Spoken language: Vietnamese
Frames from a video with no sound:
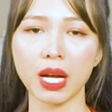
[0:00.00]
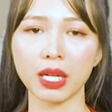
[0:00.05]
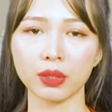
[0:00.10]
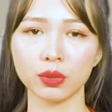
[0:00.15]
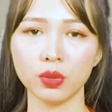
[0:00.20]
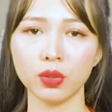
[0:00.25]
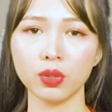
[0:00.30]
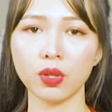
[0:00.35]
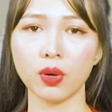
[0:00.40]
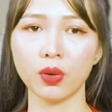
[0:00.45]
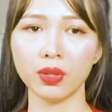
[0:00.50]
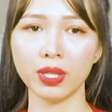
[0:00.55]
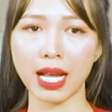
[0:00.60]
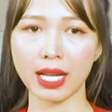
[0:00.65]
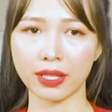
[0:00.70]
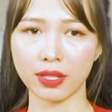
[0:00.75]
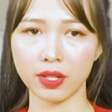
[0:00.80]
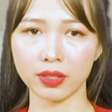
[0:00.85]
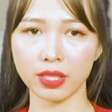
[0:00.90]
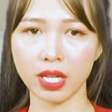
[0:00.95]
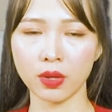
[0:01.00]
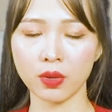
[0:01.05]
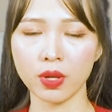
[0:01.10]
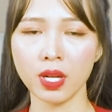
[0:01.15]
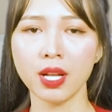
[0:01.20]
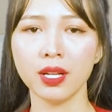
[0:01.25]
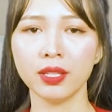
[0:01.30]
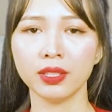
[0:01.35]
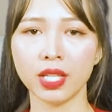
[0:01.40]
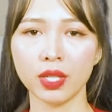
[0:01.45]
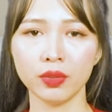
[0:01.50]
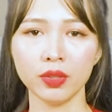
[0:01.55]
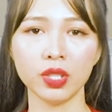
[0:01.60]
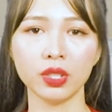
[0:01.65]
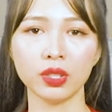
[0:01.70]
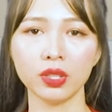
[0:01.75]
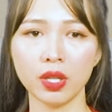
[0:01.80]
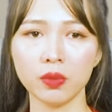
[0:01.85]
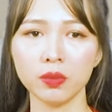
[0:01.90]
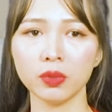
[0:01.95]
bạn thua lỗ là do đâu nếu
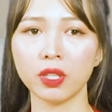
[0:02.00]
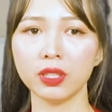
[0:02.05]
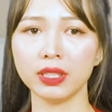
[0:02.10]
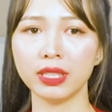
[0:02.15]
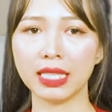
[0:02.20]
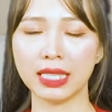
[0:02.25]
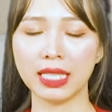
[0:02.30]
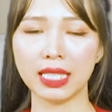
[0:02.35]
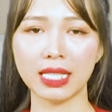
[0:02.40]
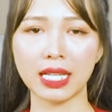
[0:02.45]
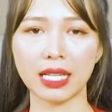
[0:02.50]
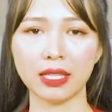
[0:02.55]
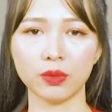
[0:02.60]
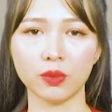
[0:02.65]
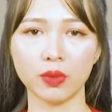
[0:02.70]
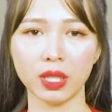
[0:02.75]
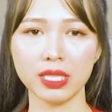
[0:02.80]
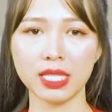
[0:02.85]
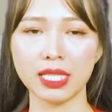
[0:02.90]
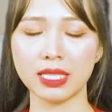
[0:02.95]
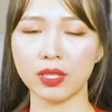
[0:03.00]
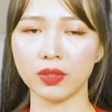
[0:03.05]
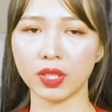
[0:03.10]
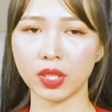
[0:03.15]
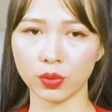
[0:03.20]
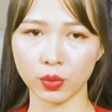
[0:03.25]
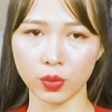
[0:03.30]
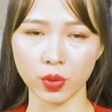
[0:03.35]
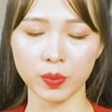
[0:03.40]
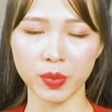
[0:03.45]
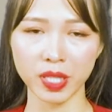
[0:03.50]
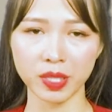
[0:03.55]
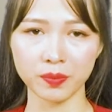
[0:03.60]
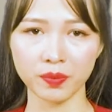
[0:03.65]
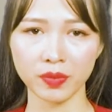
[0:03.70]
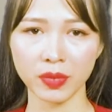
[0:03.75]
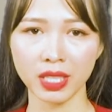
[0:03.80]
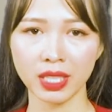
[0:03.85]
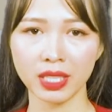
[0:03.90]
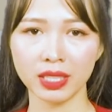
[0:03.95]
như không có gì ghi lại quá trình giao dịch của mình.
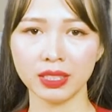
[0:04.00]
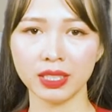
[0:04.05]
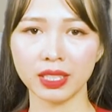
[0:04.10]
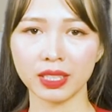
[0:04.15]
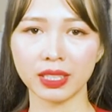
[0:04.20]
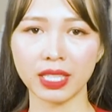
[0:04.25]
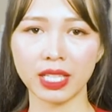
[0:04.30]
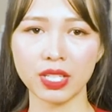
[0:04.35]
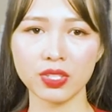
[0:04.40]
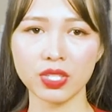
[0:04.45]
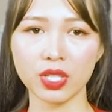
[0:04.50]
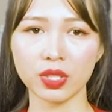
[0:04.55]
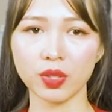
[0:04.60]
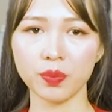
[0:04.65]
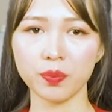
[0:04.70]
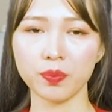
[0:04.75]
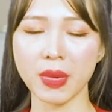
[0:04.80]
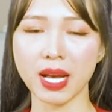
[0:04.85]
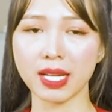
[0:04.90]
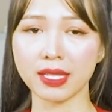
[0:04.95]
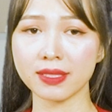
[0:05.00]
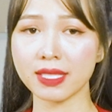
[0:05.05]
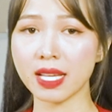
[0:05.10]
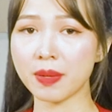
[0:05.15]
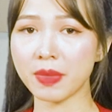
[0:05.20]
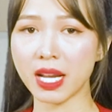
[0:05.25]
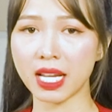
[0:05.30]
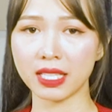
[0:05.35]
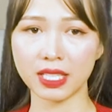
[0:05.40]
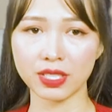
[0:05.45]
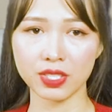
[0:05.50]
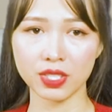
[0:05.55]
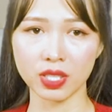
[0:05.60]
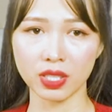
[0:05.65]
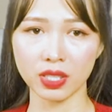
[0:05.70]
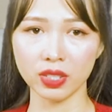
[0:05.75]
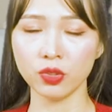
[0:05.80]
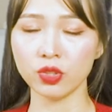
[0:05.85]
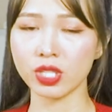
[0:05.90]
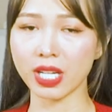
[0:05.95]
Nhật ký sẽ giúp bạn xem lại lịch
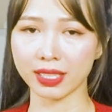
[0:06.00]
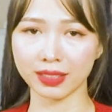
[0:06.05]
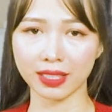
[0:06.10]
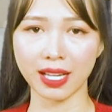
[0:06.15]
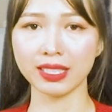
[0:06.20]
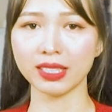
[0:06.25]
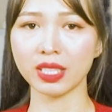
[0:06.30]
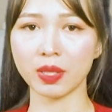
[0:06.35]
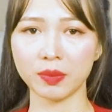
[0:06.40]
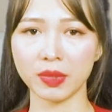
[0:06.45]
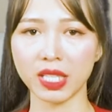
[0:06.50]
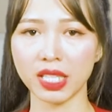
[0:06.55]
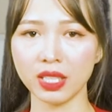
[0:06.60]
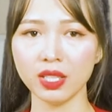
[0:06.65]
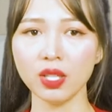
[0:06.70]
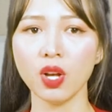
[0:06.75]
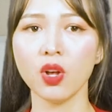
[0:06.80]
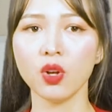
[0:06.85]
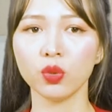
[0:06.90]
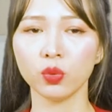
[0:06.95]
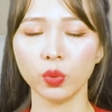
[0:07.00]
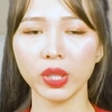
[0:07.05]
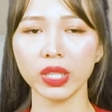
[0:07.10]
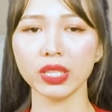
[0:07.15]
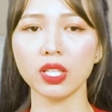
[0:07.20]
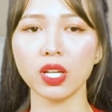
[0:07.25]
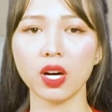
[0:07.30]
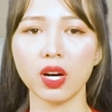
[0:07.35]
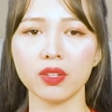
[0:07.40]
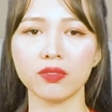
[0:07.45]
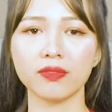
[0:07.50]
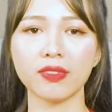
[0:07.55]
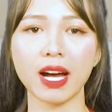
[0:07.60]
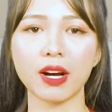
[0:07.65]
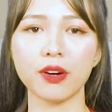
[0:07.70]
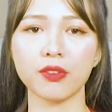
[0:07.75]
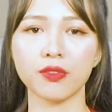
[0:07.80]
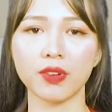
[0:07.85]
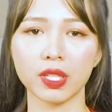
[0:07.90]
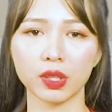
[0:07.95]
sử, trạng thái tâm lý, nguyên do
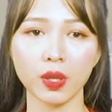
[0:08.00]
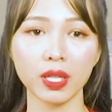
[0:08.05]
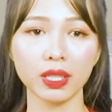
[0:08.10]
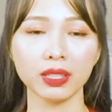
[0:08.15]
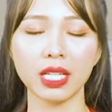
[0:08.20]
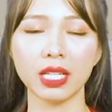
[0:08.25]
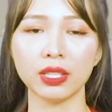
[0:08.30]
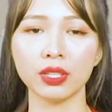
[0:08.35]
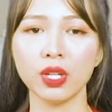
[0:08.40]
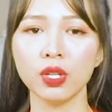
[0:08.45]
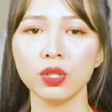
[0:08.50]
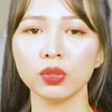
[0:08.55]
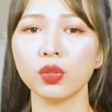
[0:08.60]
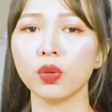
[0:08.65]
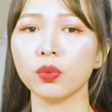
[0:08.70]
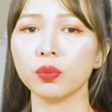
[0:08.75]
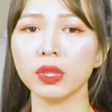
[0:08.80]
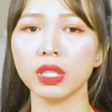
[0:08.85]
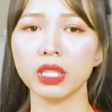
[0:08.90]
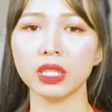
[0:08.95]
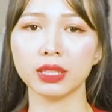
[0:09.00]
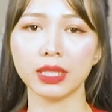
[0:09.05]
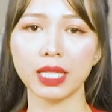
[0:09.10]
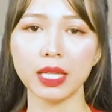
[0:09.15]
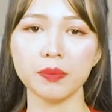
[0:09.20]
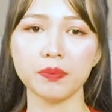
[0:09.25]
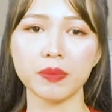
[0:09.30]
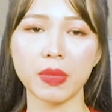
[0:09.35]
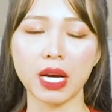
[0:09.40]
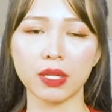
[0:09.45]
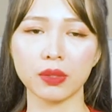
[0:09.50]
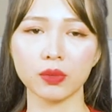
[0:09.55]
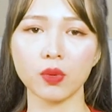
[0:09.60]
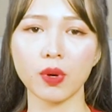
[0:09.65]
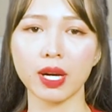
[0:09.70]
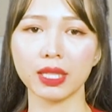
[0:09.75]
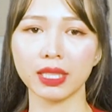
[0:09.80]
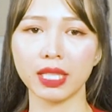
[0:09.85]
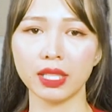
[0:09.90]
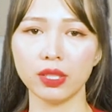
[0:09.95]
vào và thoát lệnh, cũng như cách bạn
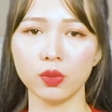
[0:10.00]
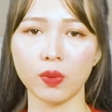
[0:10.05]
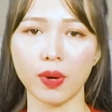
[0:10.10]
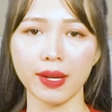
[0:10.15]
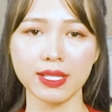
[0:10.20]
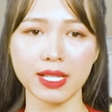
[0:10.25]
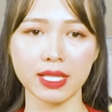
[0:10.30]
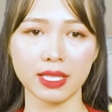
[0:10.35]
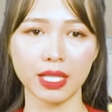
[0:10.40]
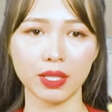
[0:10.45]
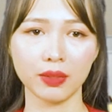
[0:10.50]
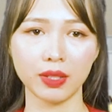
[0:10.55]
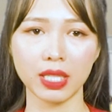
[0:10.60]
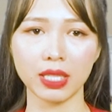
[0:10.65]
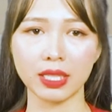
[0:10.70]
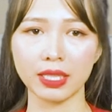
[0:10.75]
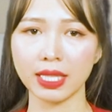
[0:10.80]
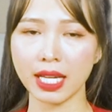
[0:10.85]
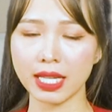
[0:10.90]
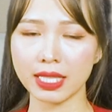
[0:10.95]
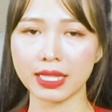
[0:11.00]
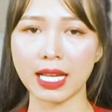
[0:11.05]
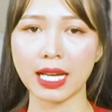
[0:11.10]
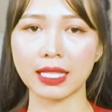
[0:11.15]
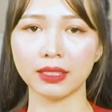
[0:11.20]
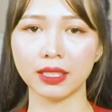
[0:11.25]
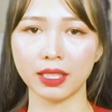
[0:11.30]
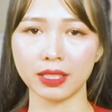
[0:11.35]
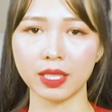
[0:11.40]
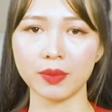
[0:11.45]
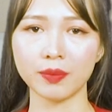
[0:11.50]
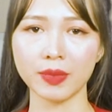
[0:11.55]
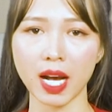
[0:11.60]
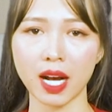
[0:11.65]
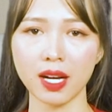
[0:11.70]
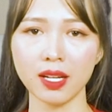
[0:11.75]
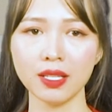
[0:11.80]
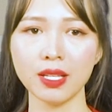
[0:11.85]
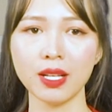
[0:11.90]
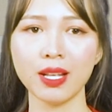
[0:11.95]
quản lý quá trình giao dịch ngay tại thời điểm
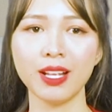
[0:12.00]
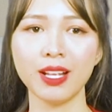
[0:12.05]
đó.